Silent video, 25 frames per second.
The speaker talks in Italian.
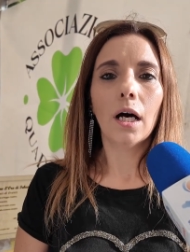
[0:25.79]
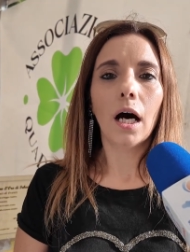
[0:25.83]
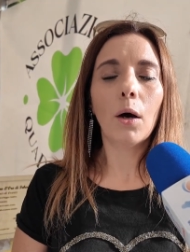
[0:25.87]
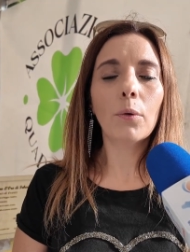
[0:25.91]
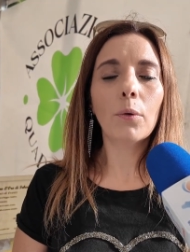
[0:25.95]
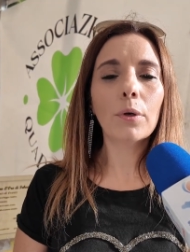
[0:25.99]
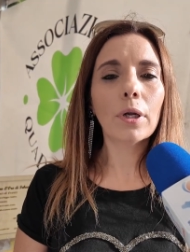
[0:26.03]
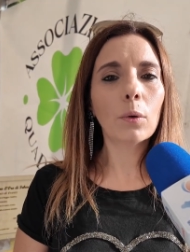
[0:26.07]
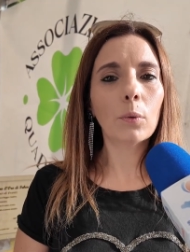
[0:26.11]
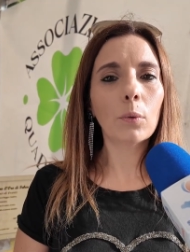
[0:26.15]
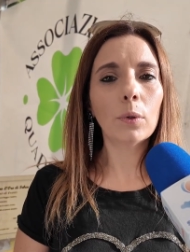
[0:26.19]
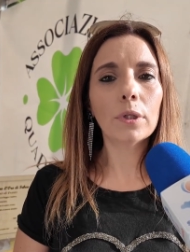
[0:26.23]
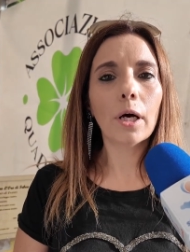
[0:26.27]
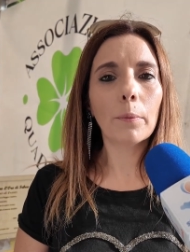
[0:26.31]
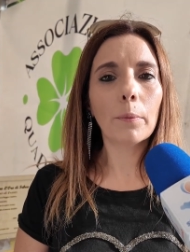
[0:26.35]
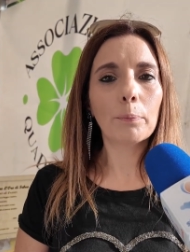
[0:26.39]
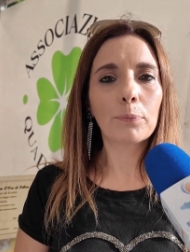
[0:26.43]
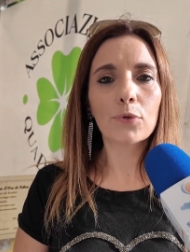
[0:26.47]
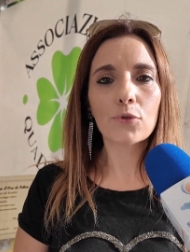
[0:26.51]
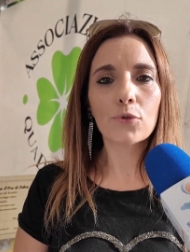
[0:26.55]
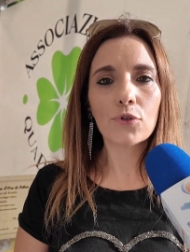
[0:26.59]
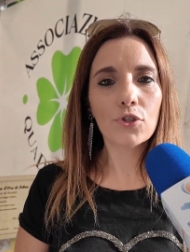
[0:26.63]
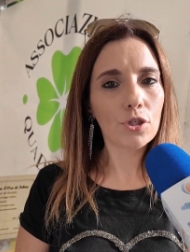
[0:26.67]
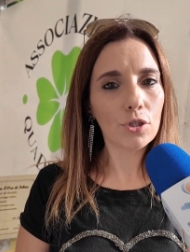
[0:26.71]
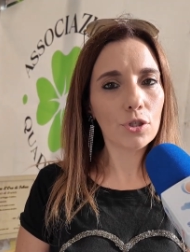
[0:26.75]
a una guida
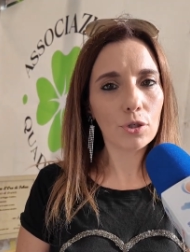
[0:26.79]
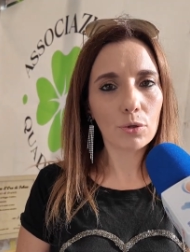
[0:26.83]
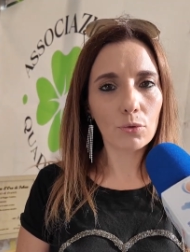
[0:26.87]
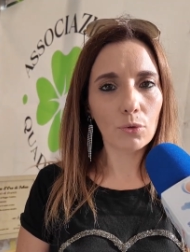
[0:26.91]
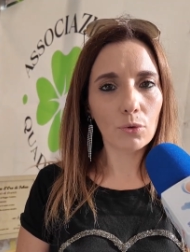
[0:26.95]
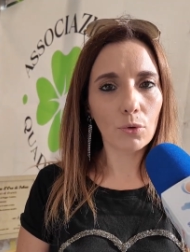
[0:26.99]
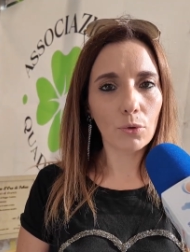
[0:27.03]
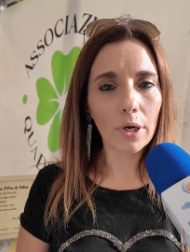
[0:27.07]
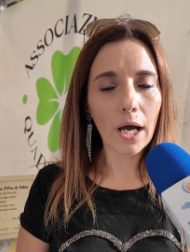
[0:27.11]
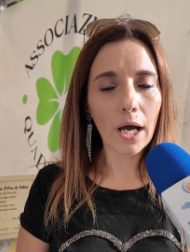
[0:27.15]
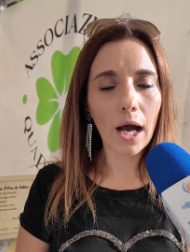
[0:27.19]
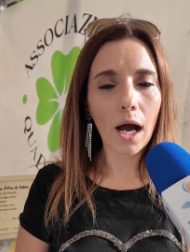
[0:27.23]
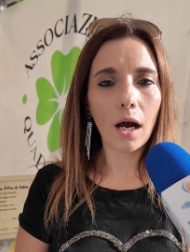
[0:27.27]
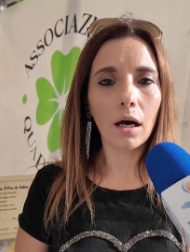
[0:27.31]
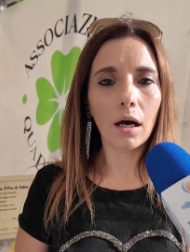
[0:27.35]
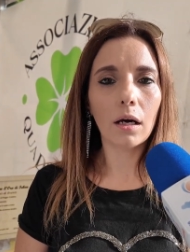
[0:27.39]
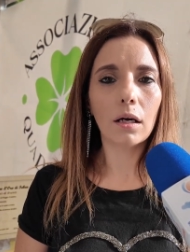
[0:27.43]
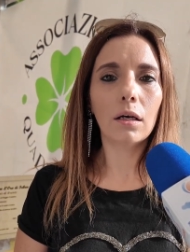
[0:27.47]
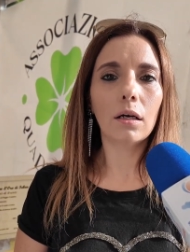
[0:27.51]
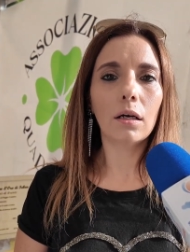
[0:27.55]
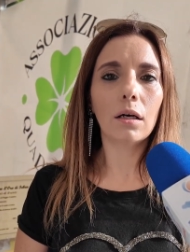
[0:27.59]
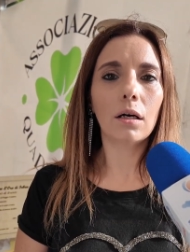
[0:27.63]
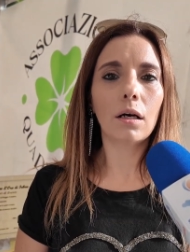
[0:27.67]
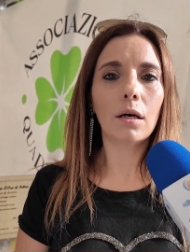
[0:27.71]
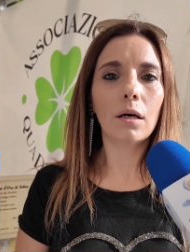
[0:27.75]
più sicura
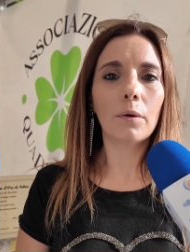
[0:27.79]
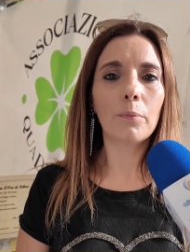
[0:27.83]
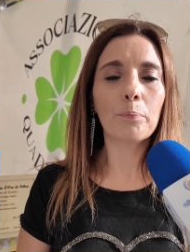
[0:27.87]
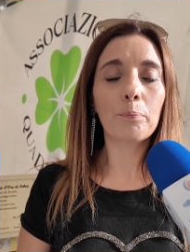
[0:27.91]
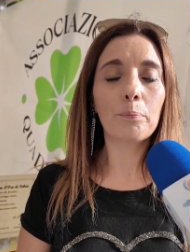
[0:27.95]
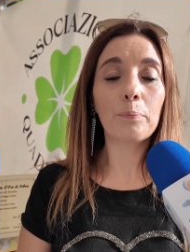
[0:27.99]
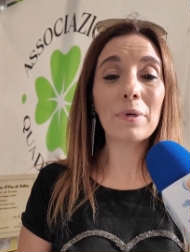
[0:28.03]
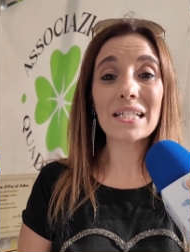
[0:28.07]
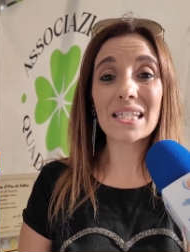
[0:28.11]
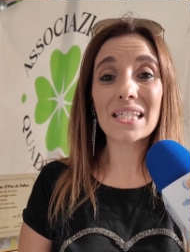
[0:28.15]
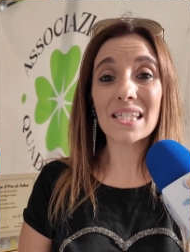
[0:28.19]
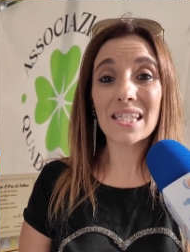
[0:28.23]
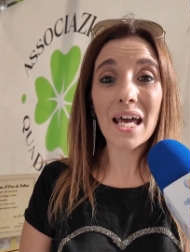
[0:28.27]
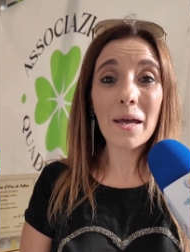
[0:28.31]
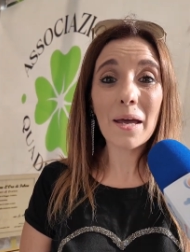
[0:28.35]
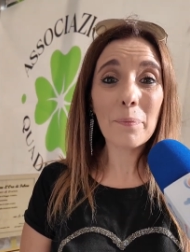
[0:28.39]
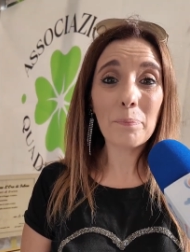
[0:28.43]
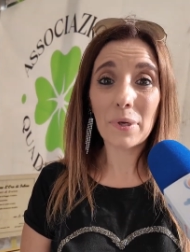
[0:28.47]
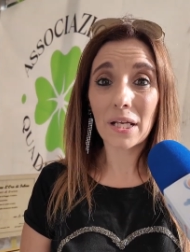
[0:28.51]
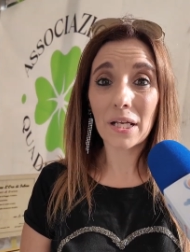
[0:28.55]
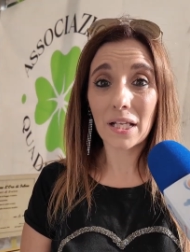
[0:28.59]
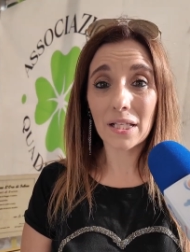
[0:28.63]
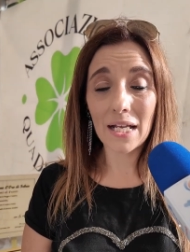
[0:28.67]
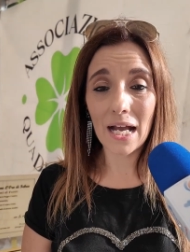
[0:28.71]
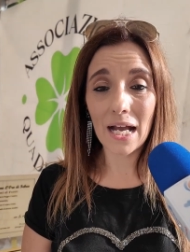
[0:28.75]
eh, per sé
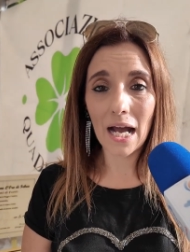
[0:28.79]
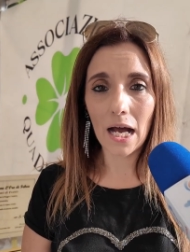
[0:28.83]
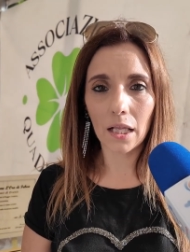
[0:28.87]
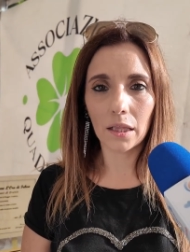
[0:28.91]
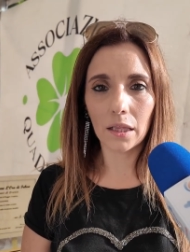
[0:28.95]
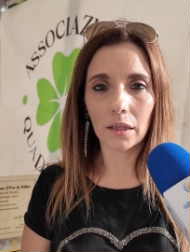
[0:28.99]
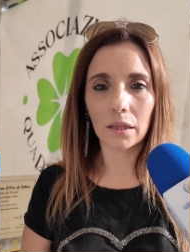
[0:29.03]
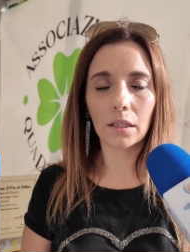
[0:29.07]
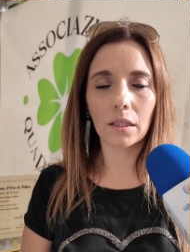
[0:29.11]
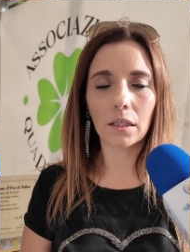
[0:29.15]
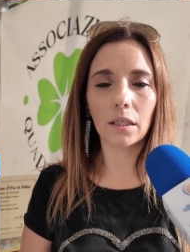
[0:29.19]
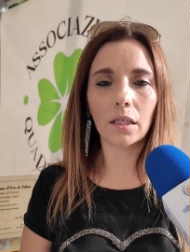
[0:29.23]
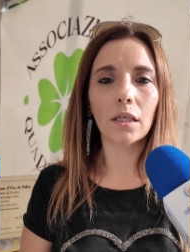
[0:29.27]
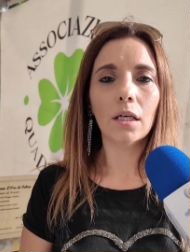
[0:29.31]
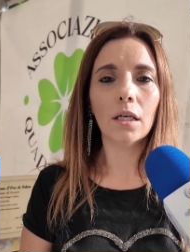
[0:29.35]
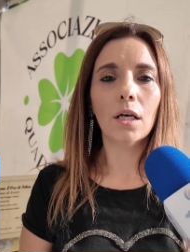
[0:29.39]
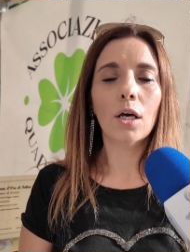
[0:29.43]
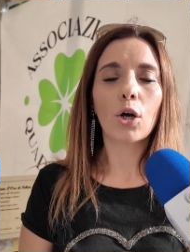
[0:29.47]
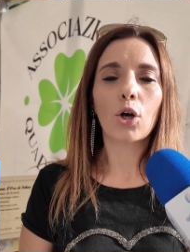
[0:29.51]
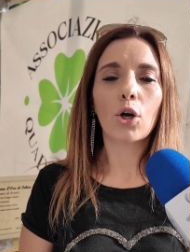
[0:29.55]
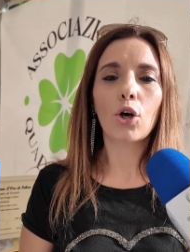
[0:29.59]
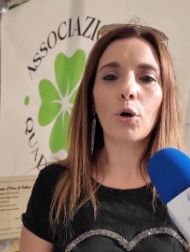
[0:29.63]
e per gli altri,